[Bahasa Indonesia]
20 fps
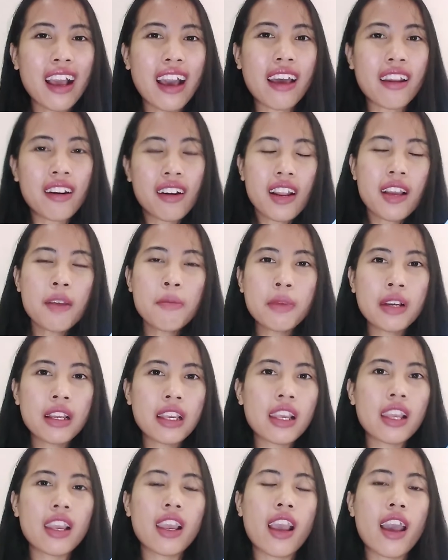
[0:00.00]
karena
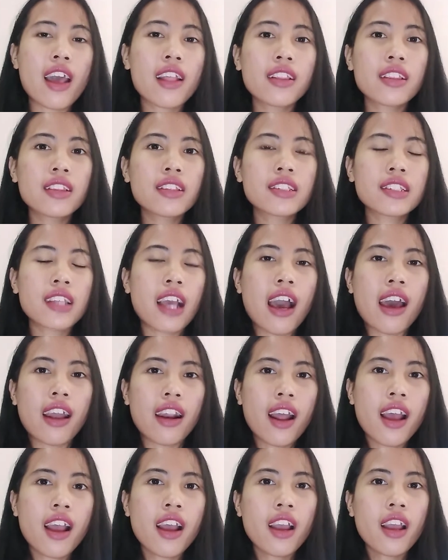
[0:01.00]
mengingat
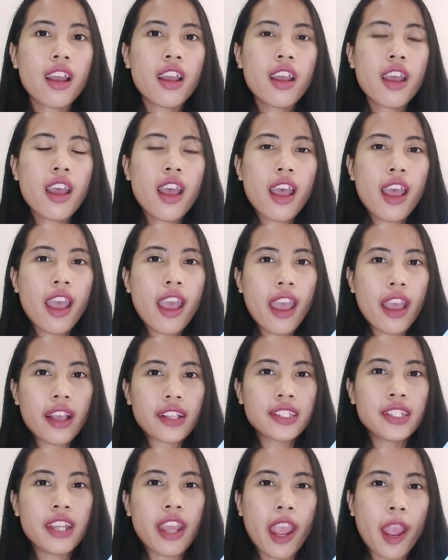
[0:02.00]
sekarang
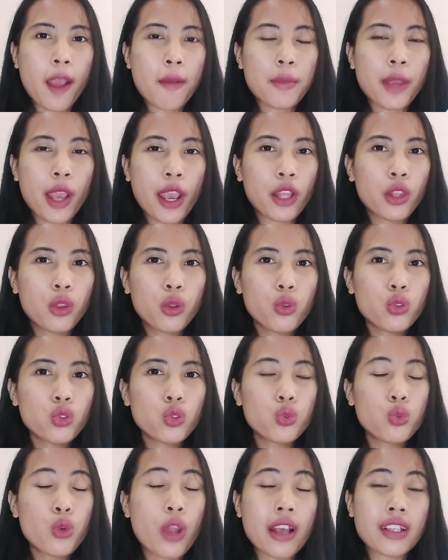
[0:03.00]
SDM-nya itu
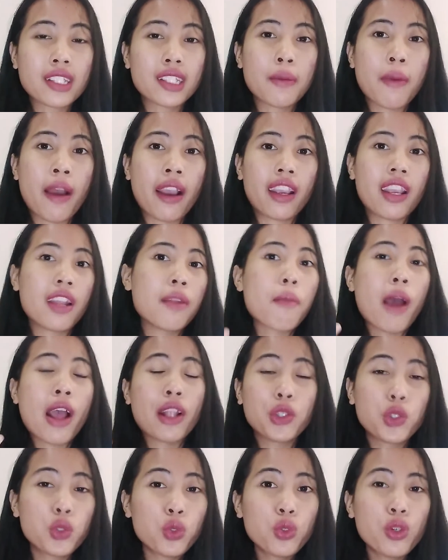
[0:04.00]
sudah semakin
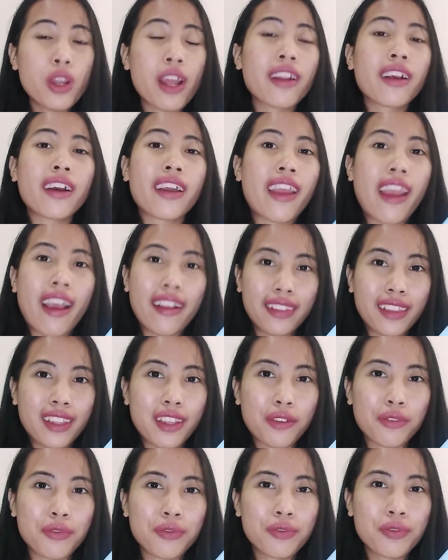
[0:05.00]
maju dan
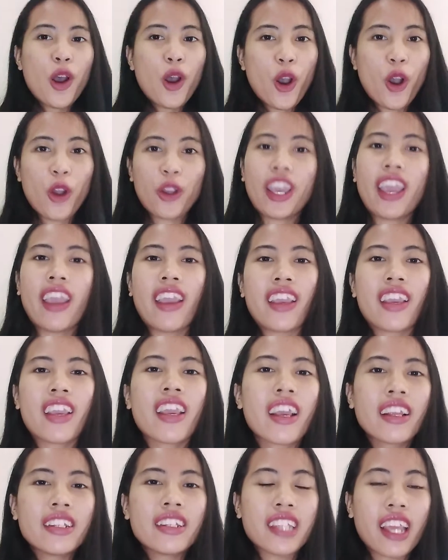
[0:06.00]
kreatif. Oke, okay,
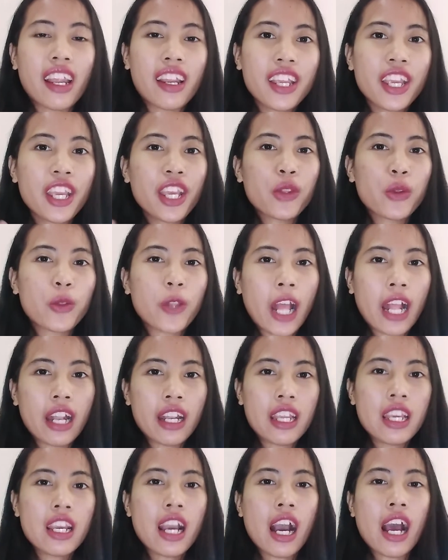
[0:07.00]
jadi itu
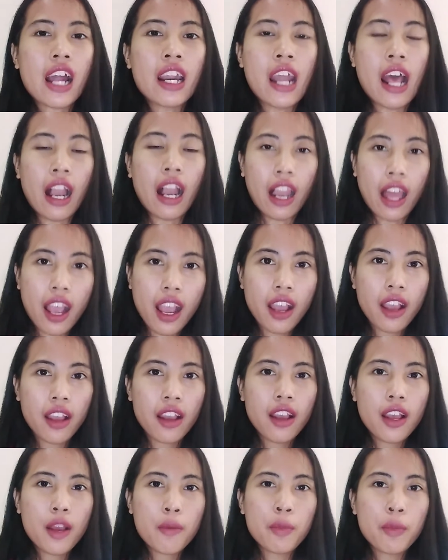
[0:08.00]
tadi adalah
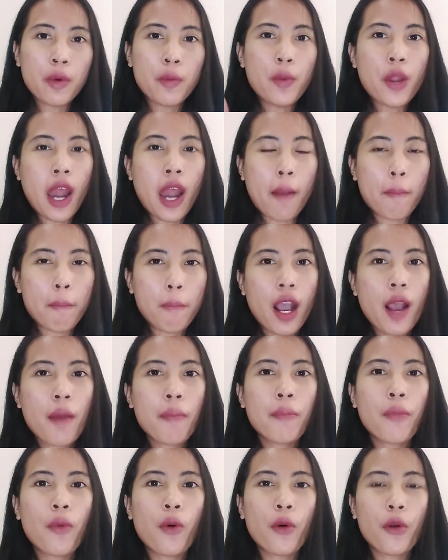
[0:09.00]

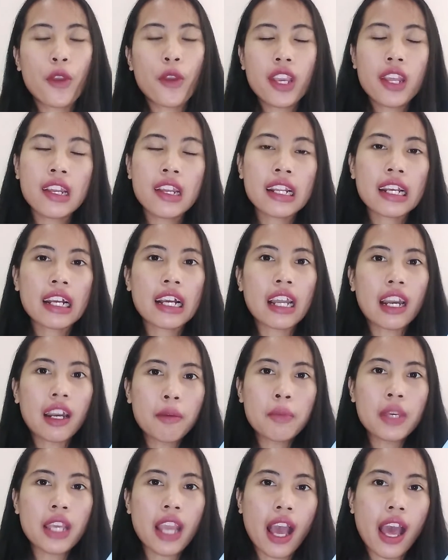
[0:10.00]
beberapa poin
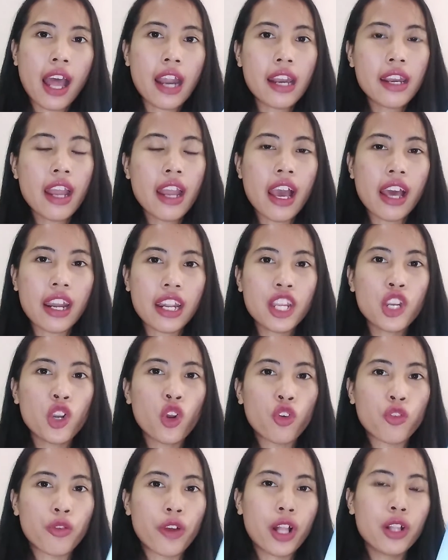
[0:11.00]
kelebihan dari
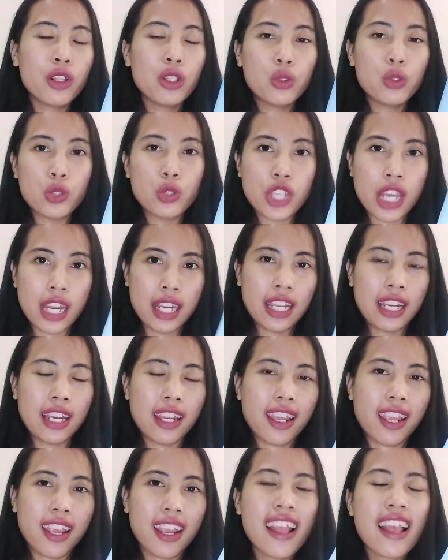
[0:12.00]
novel Hujan
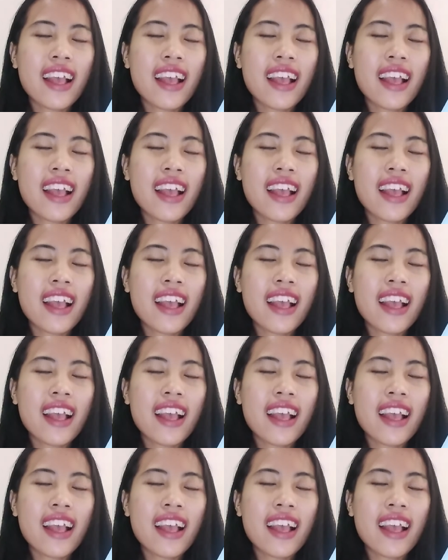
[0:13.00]
ini.